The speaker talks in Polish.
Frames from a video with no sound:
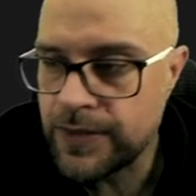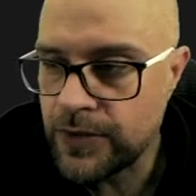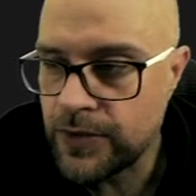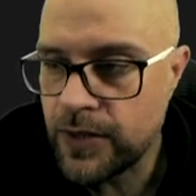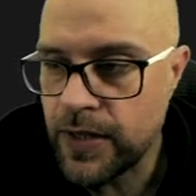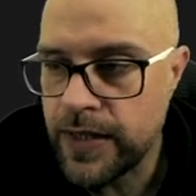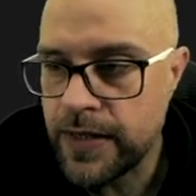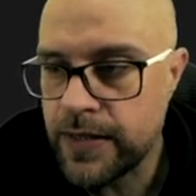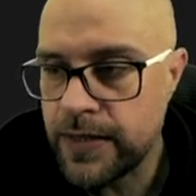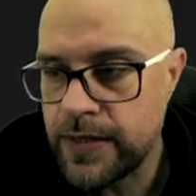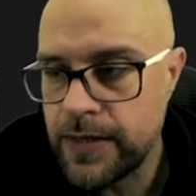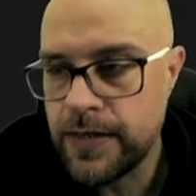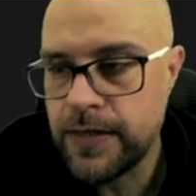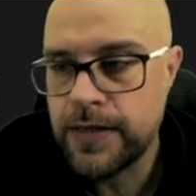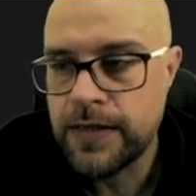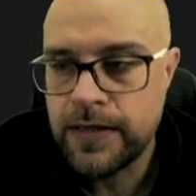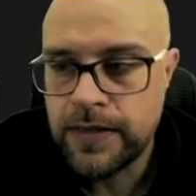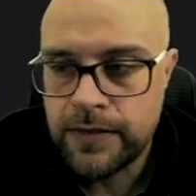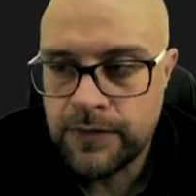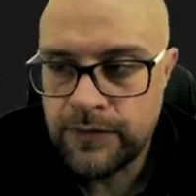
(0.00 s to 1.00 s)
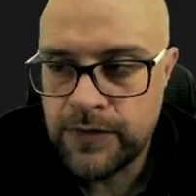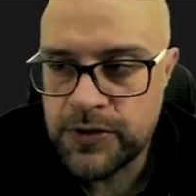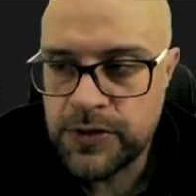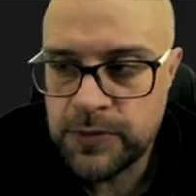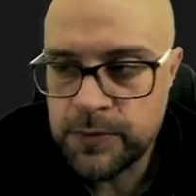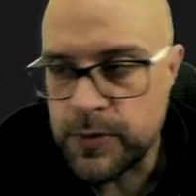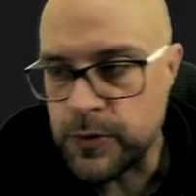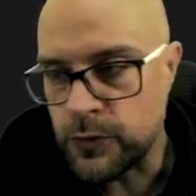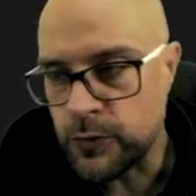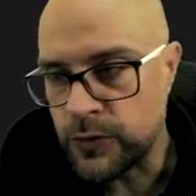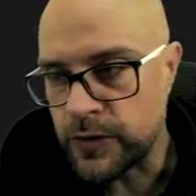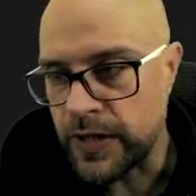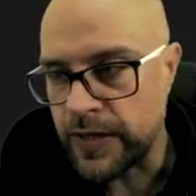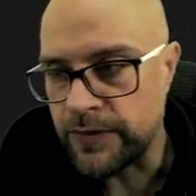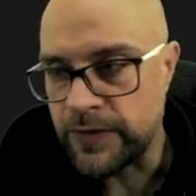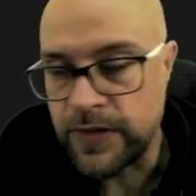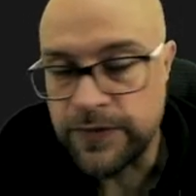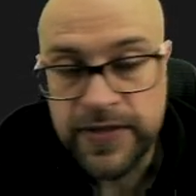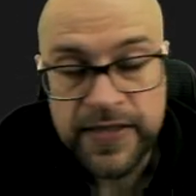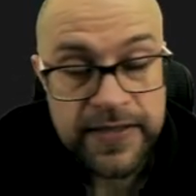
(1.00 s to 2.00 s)
kolejki. Widzimy tutaj
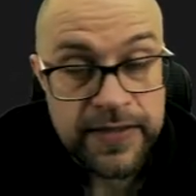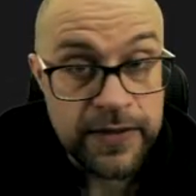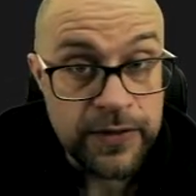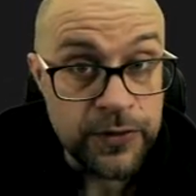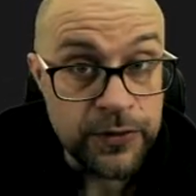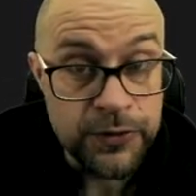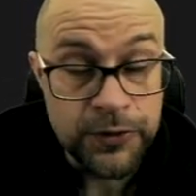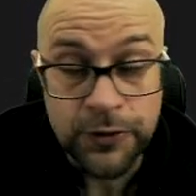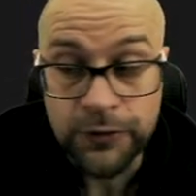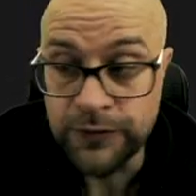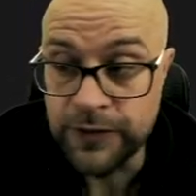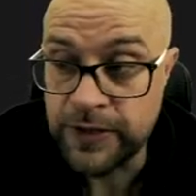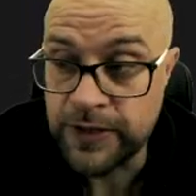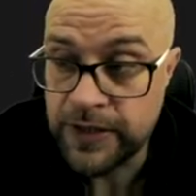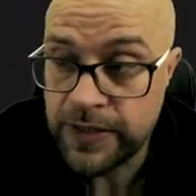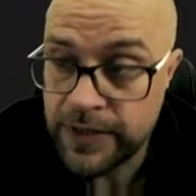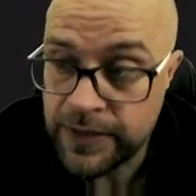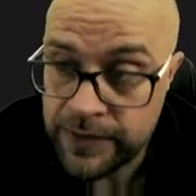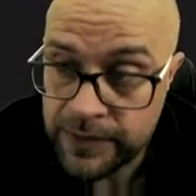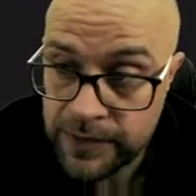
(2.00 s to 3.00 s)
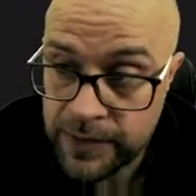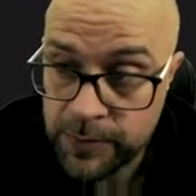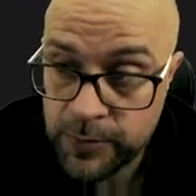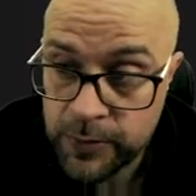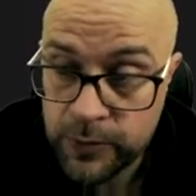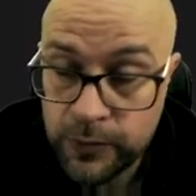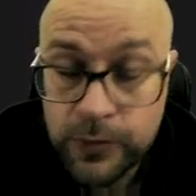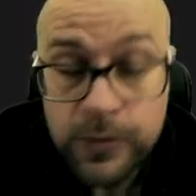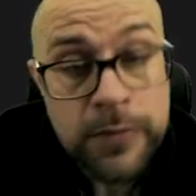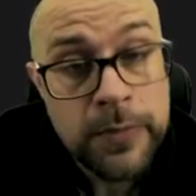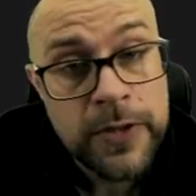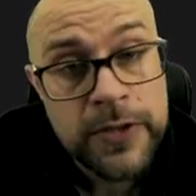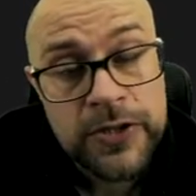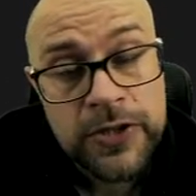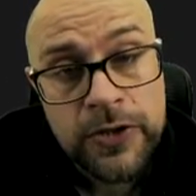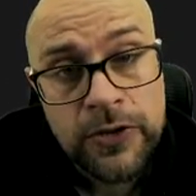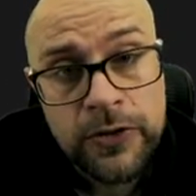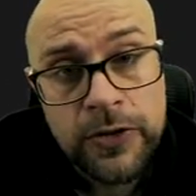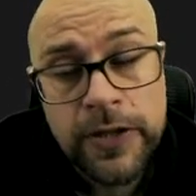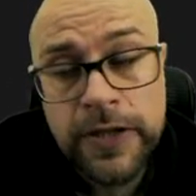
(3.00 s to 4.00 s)
w nawiasach kątowych typ, który
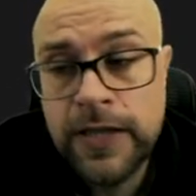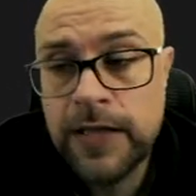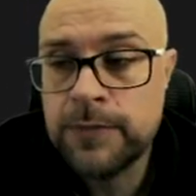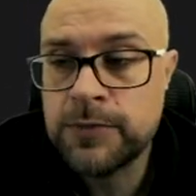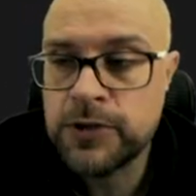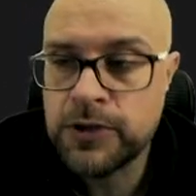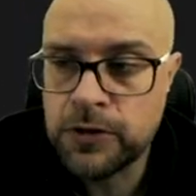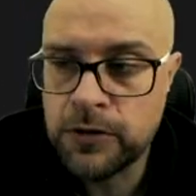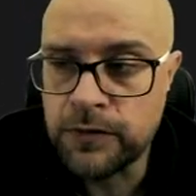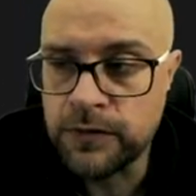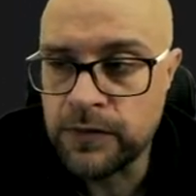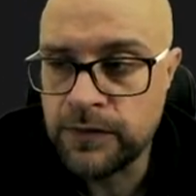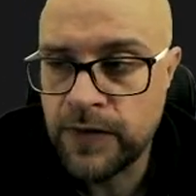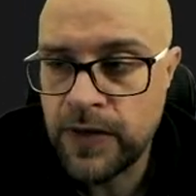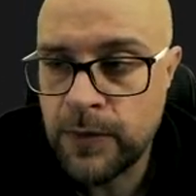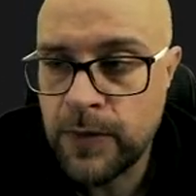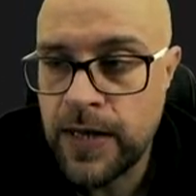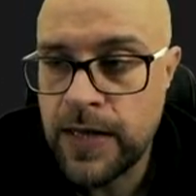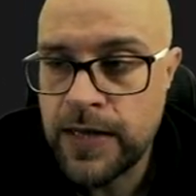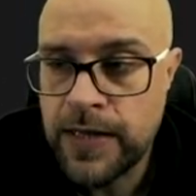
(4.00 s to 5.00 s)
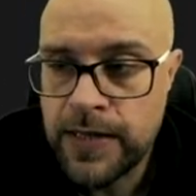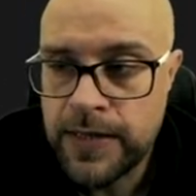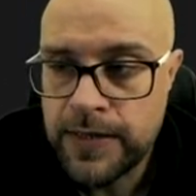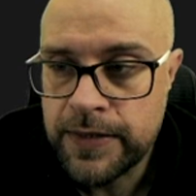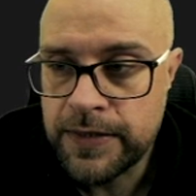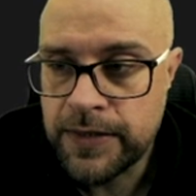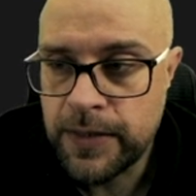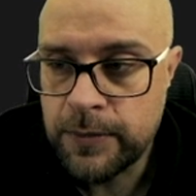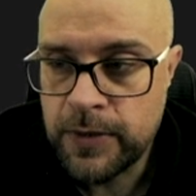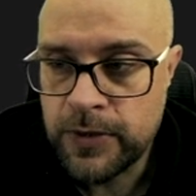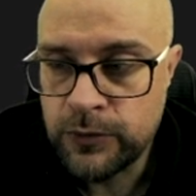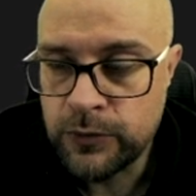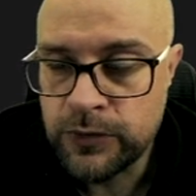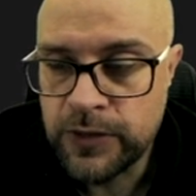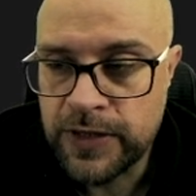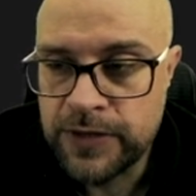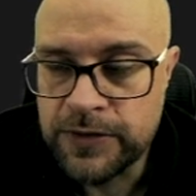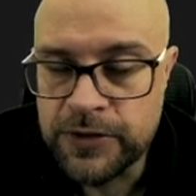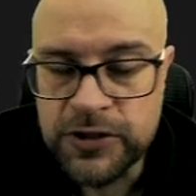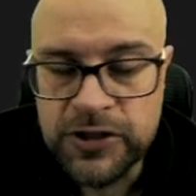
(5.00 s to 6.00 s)
będzie kolejka przechowywała. Nie ma
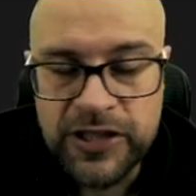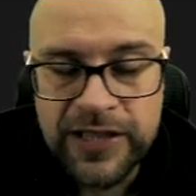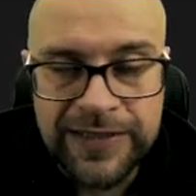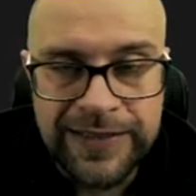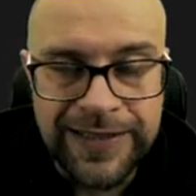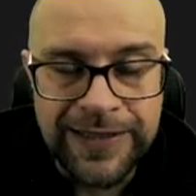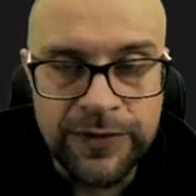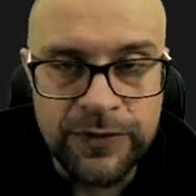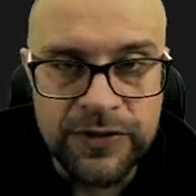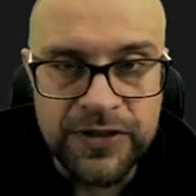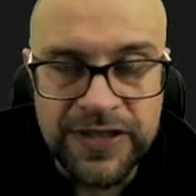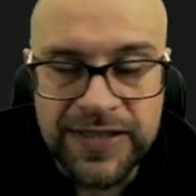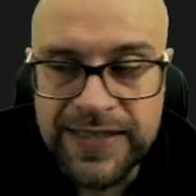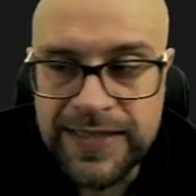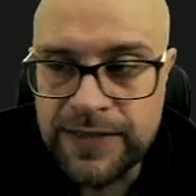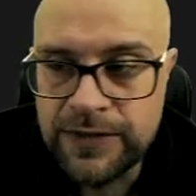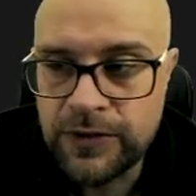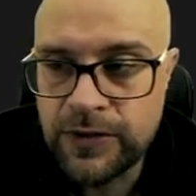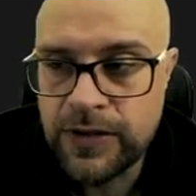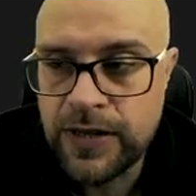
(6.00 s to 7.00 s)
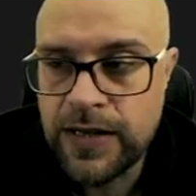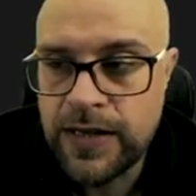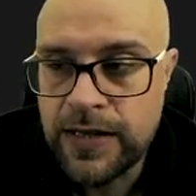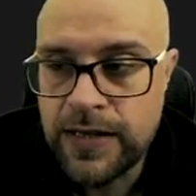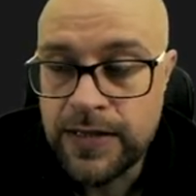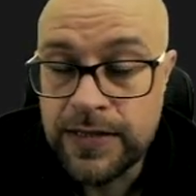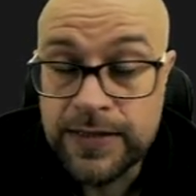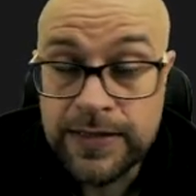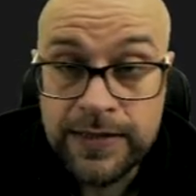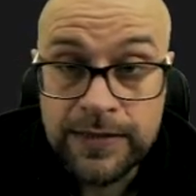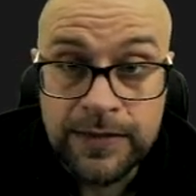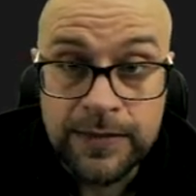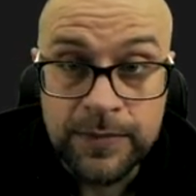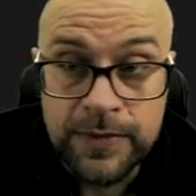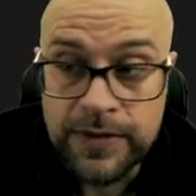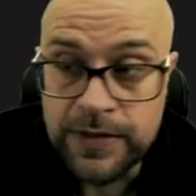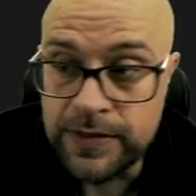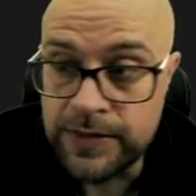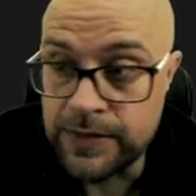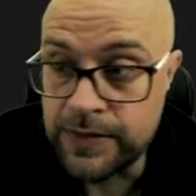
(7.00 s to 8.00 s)
tutaj też żadnego inicjatora,
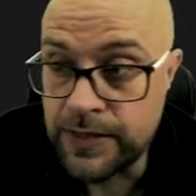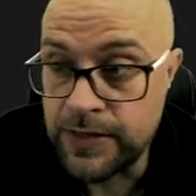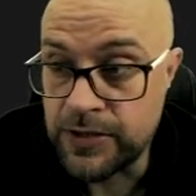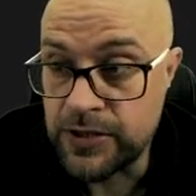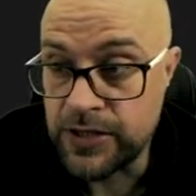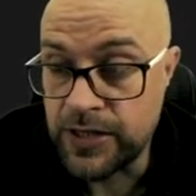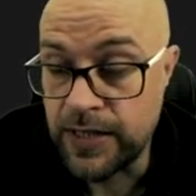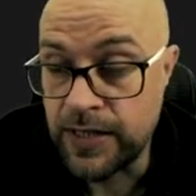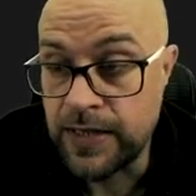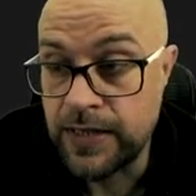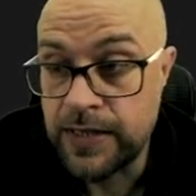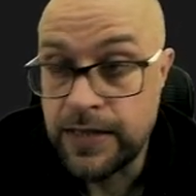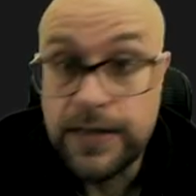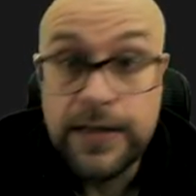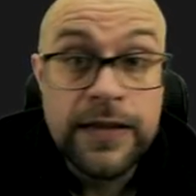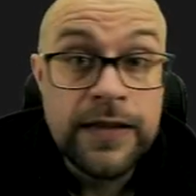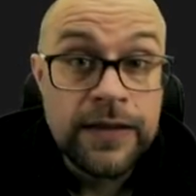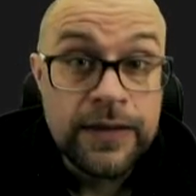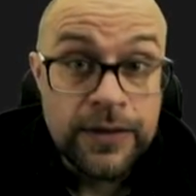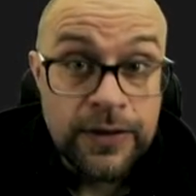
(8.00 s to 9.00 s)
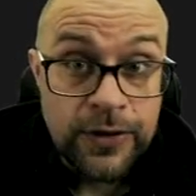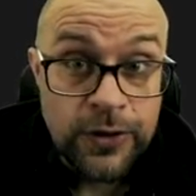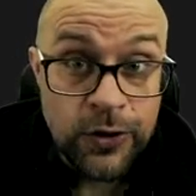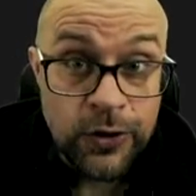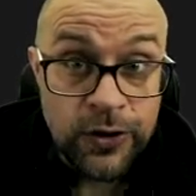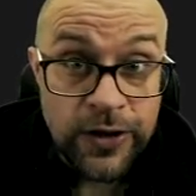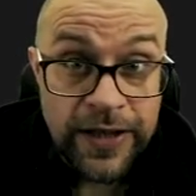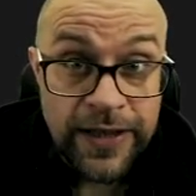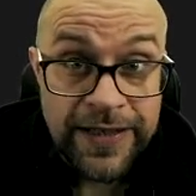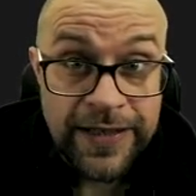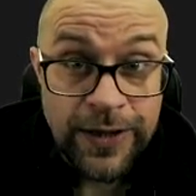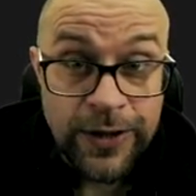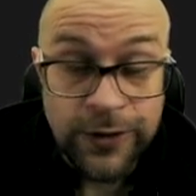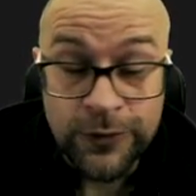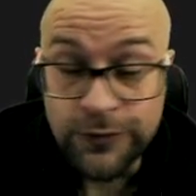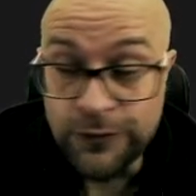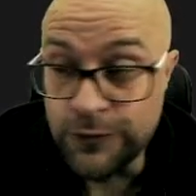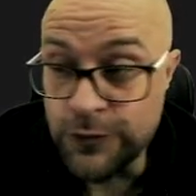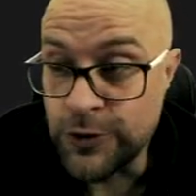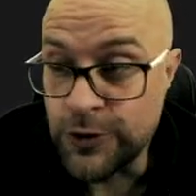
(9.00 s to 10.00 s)
zatem nasza kolejka
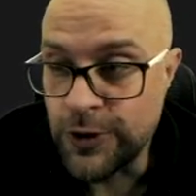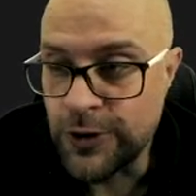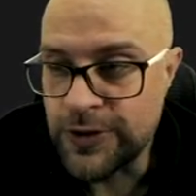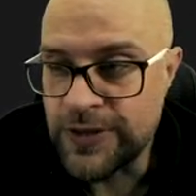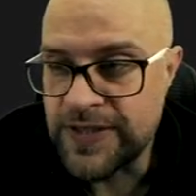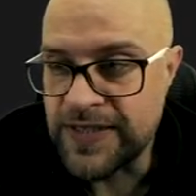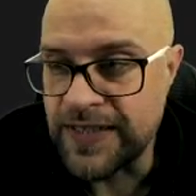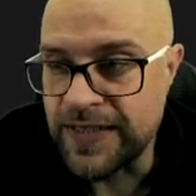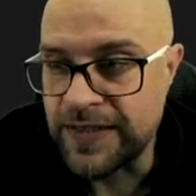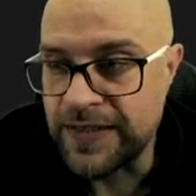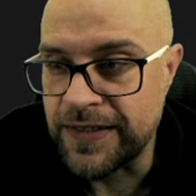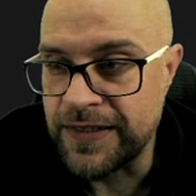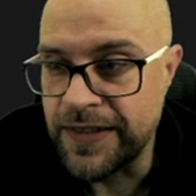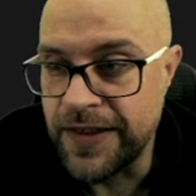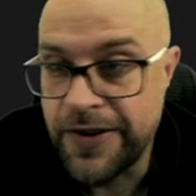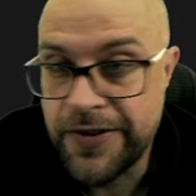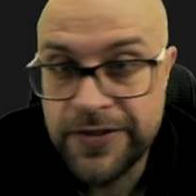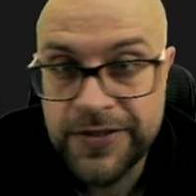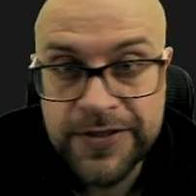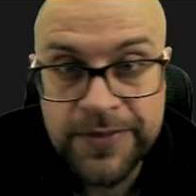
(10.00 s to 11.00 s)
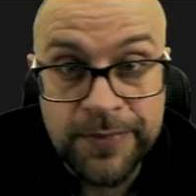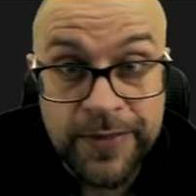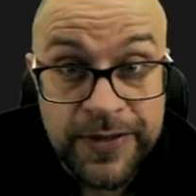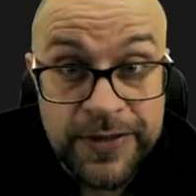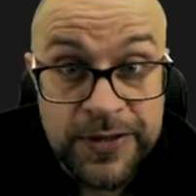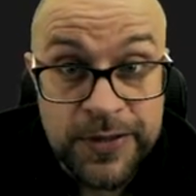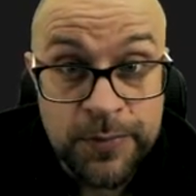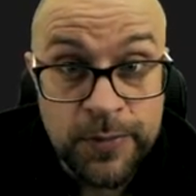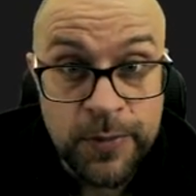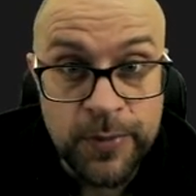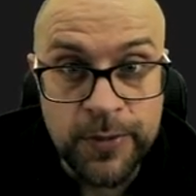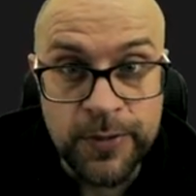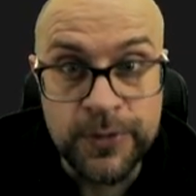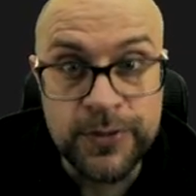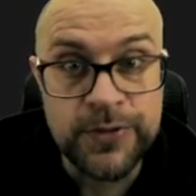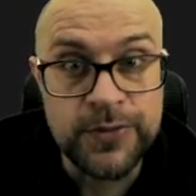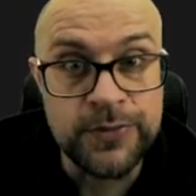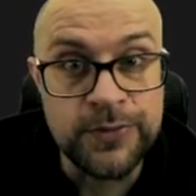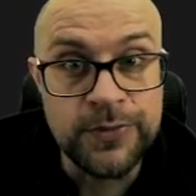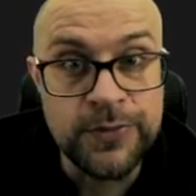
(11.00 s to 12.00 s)
o dwóch końcach years będzie po
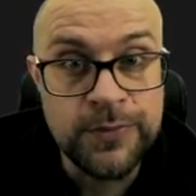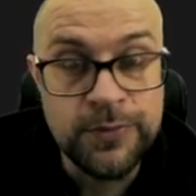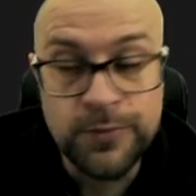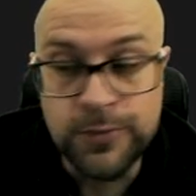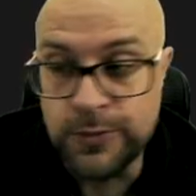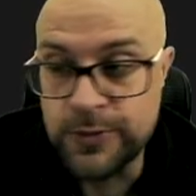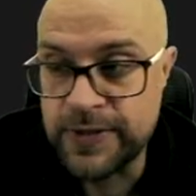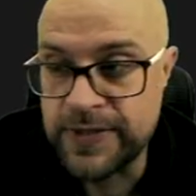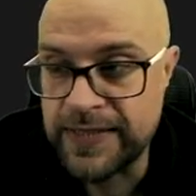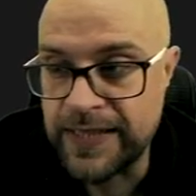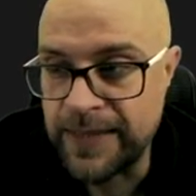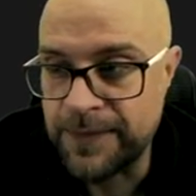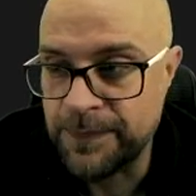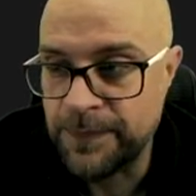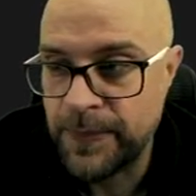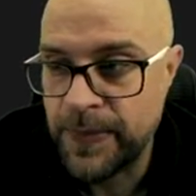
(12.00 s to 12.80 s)
prostu pusta.